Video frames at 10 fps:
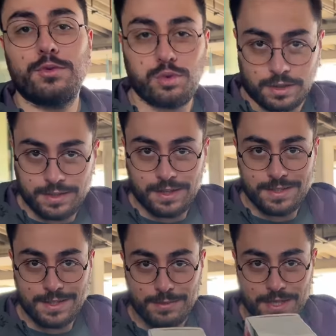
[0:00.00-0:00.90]
Kulaklık
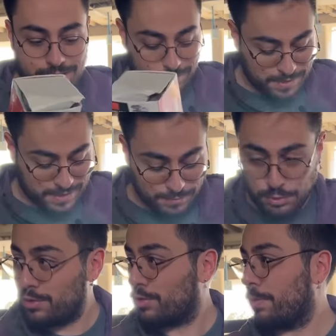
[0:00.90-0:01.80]
alacağım diye girdim. Bir tane
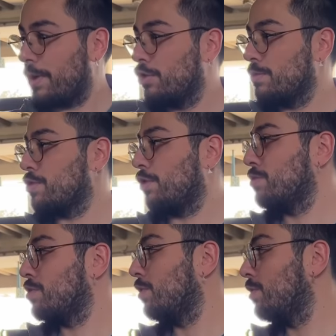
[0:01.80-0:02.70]
Bluetooth hoparlörümüz olmuş